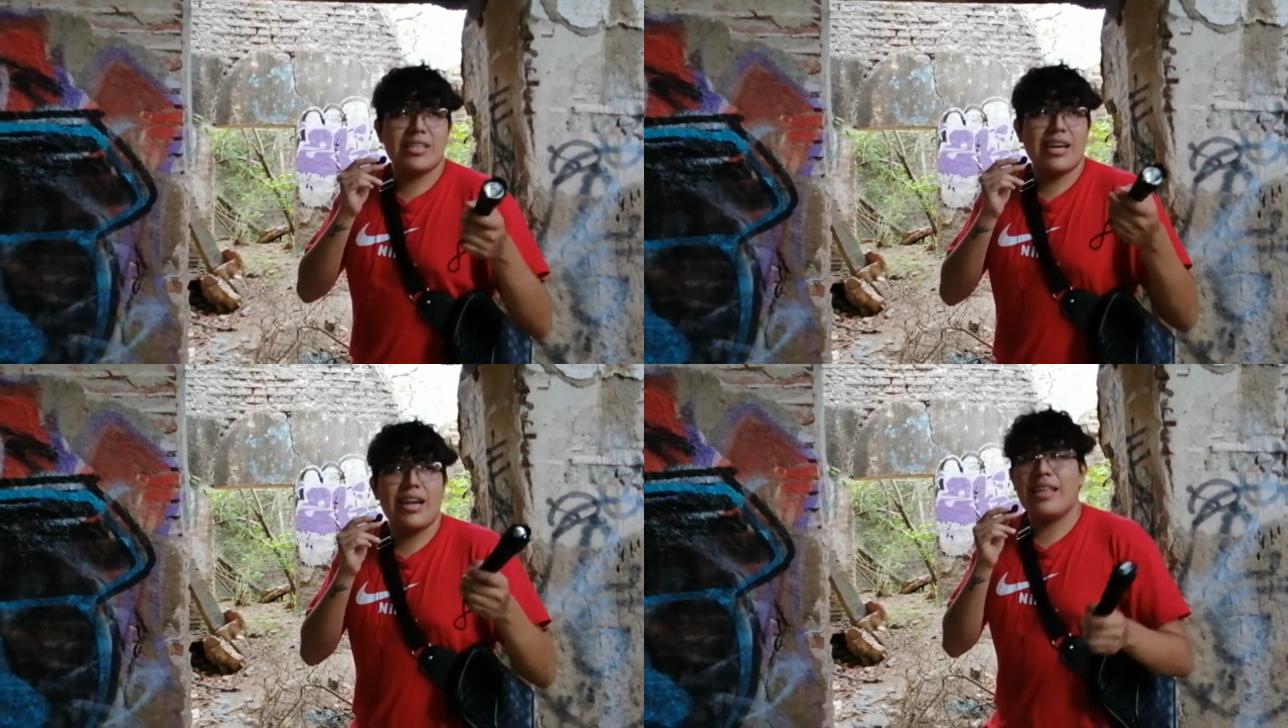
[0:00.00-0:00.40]

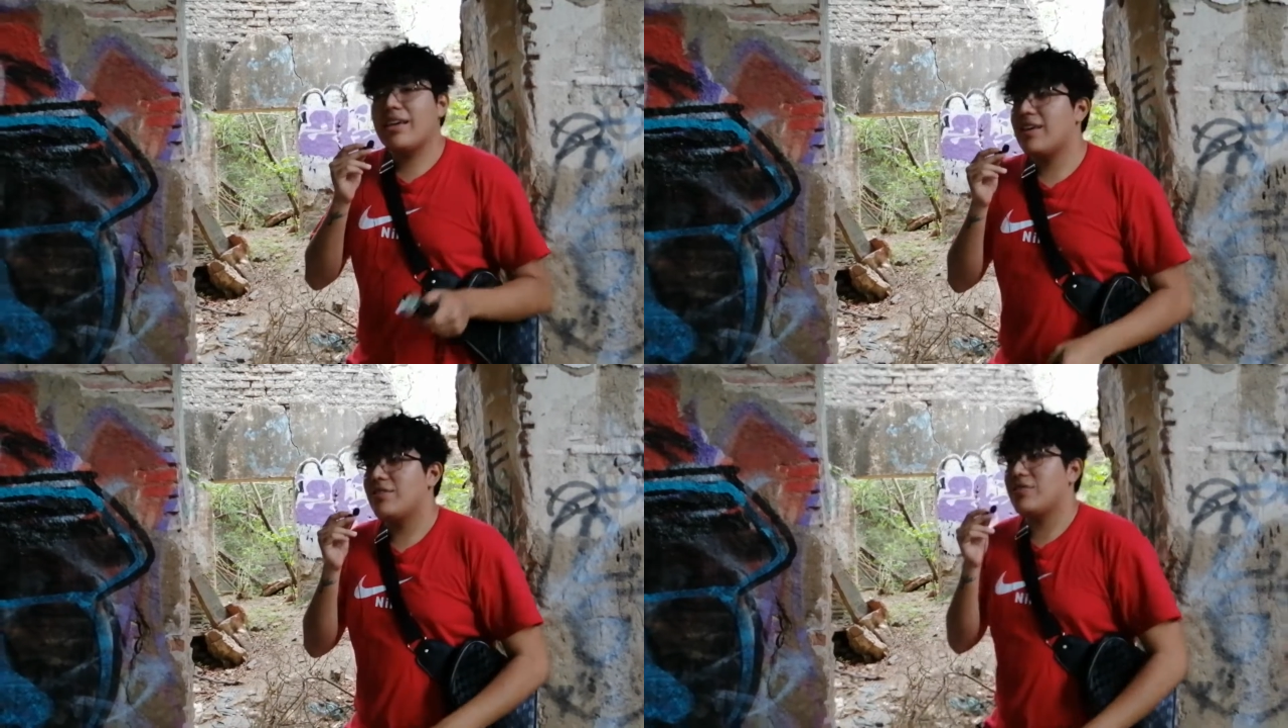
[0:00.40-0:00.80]
voy a
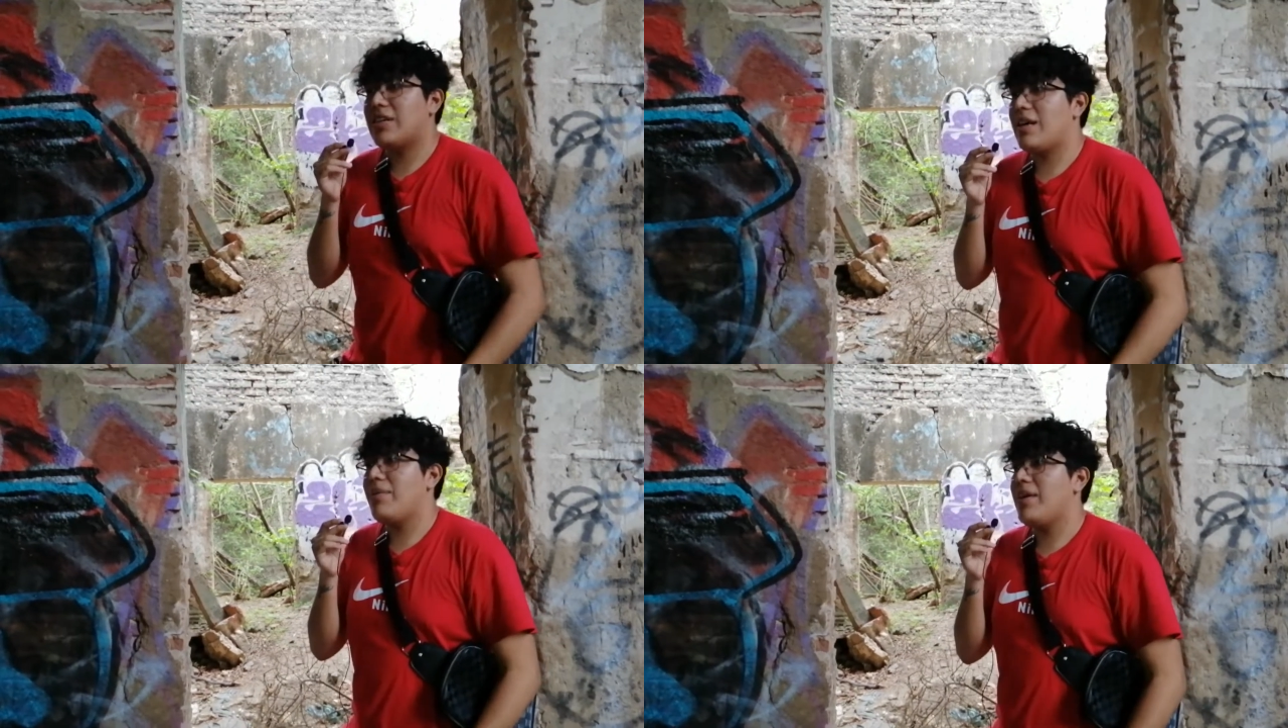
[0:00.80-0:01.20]
traer a alguien que
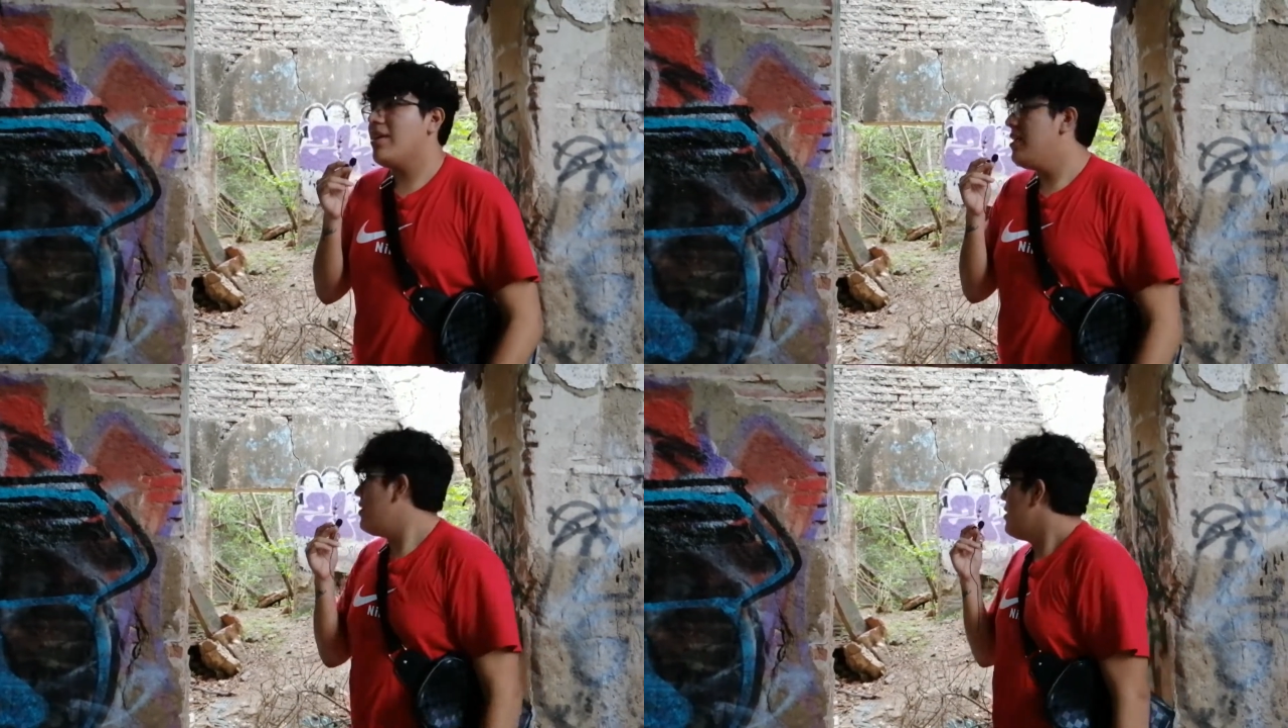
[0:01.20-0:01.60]
nos
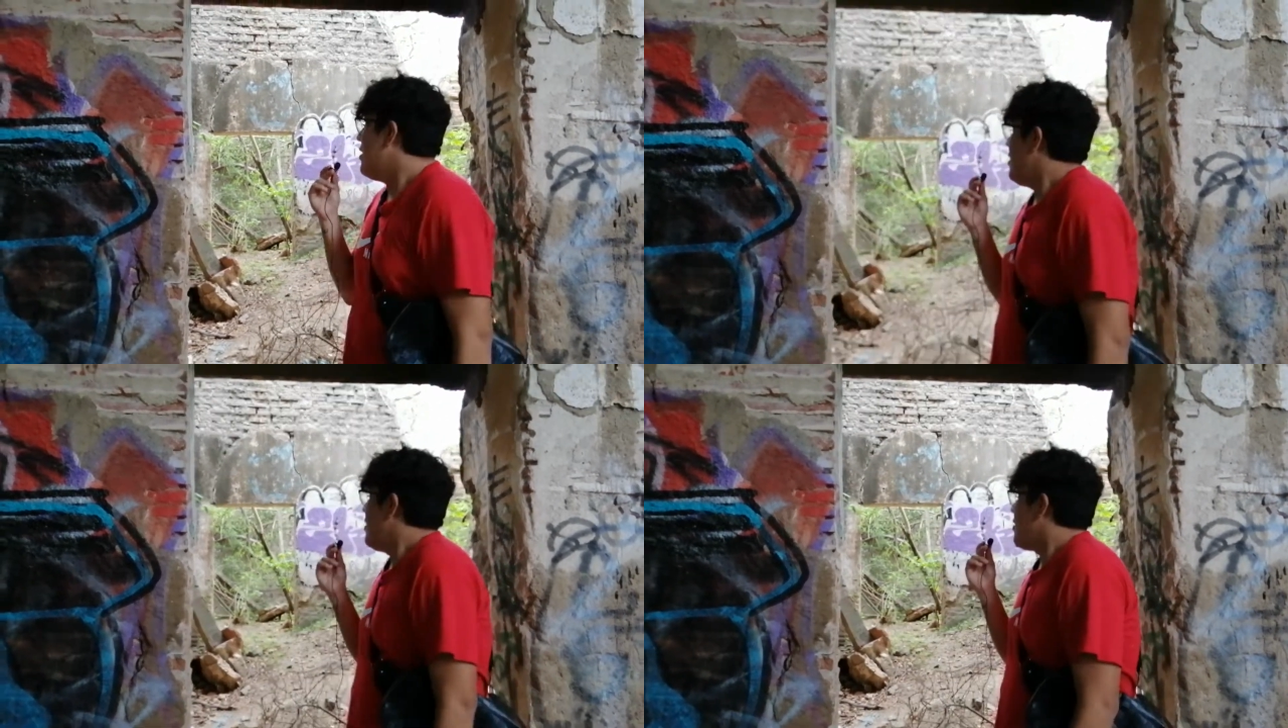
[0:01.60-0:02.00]
grabe,
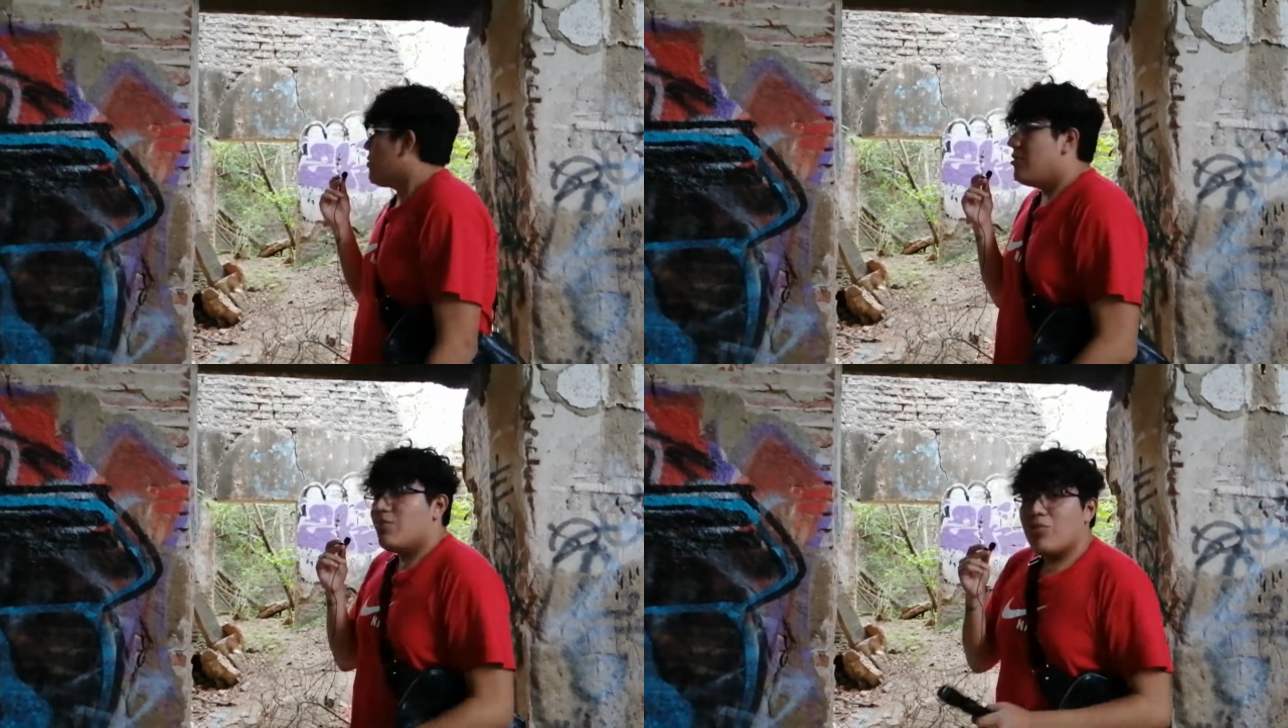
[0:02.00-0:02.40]

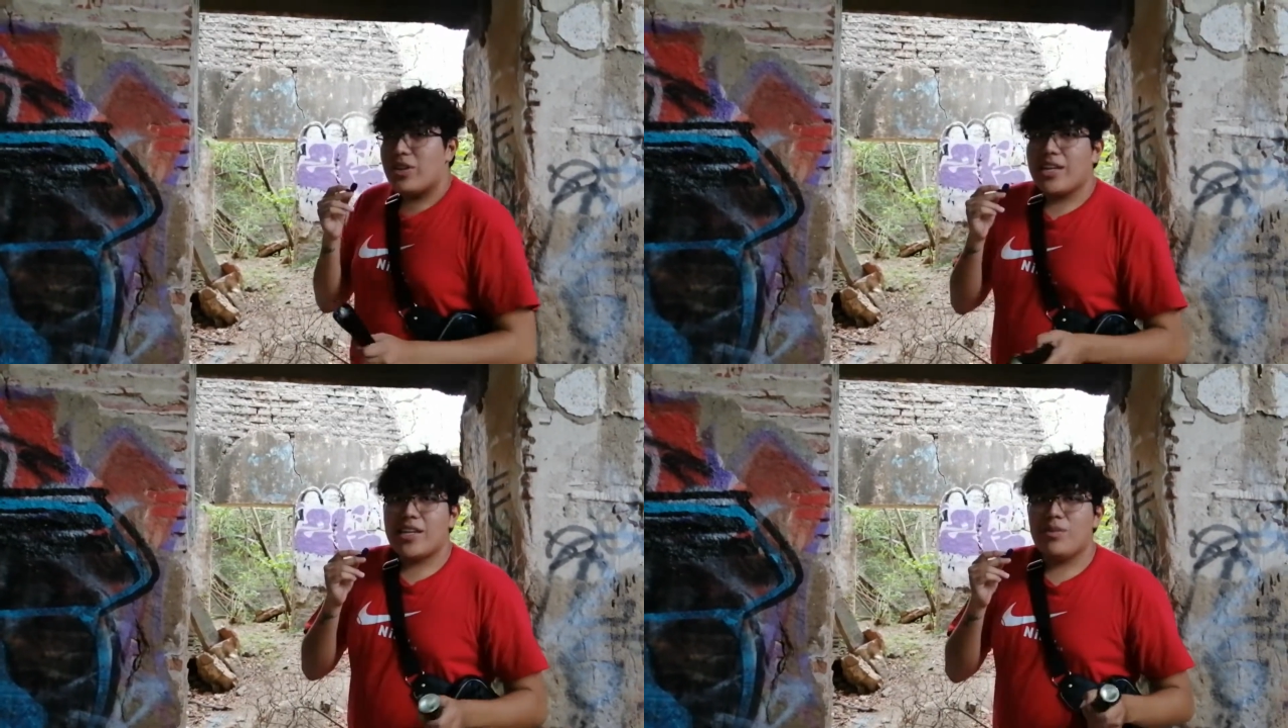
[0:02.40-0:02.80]
con
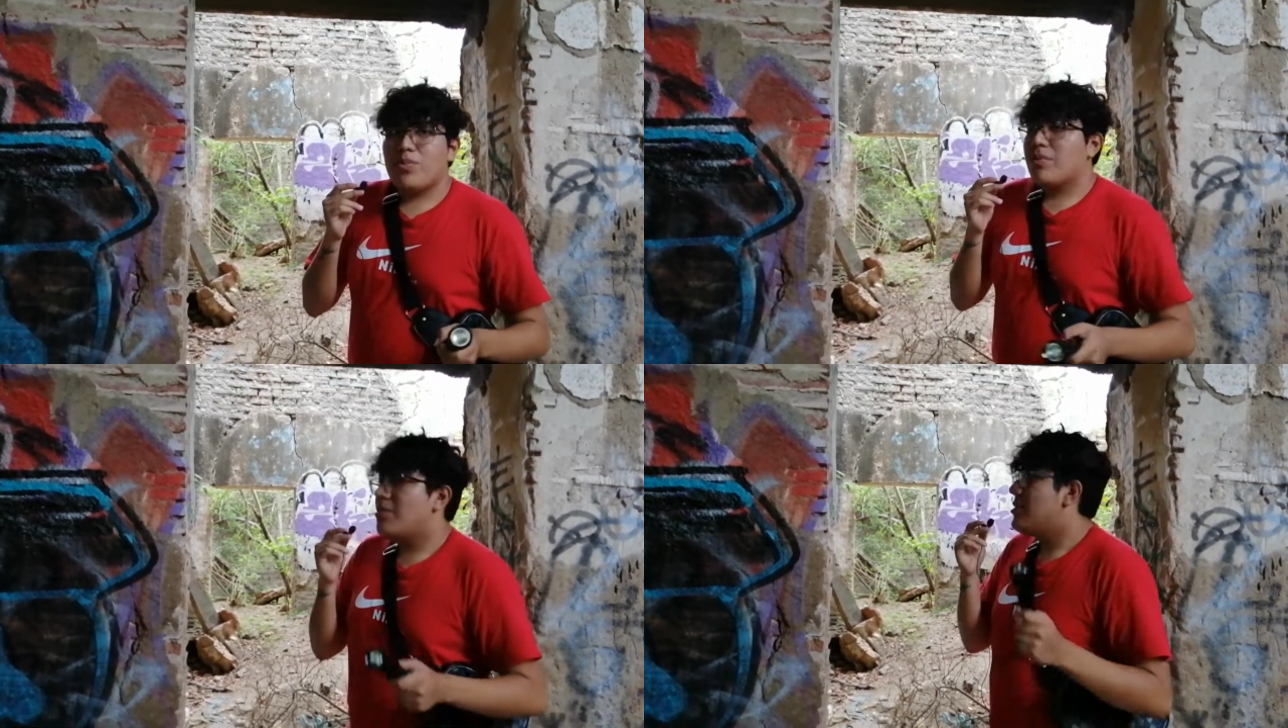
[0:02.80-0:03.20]
un buen
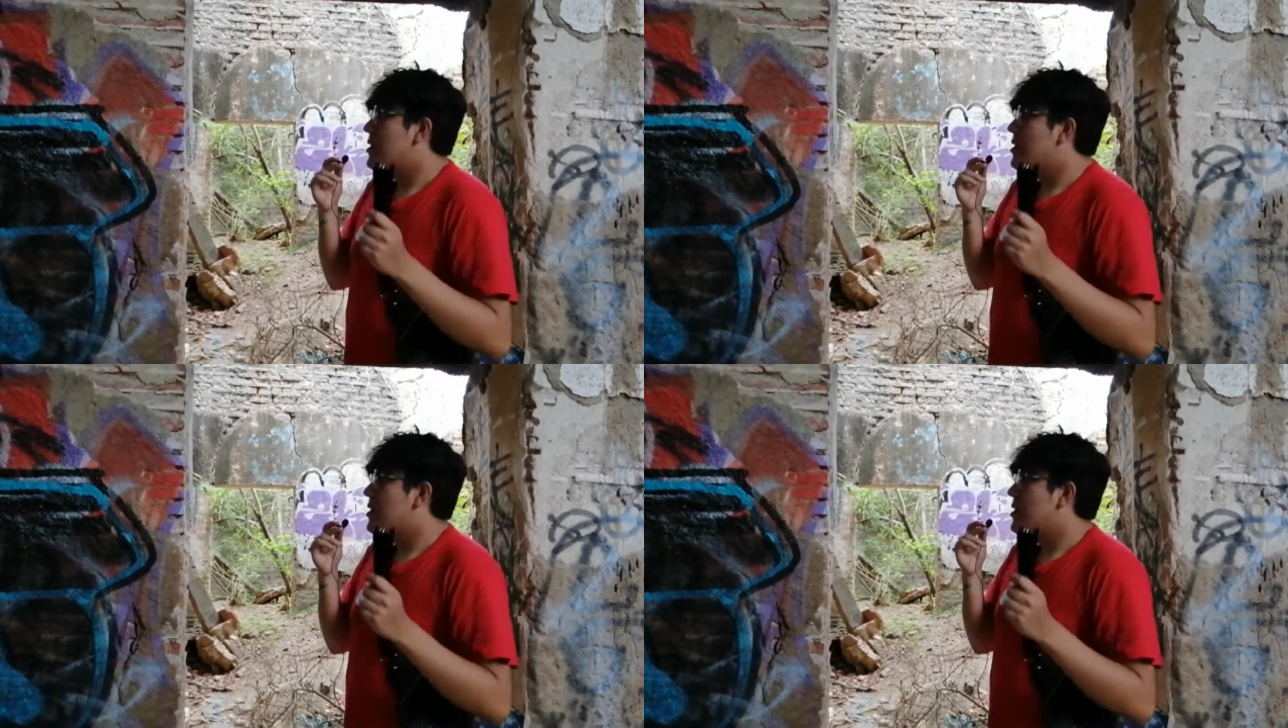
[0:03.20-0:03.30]
equipo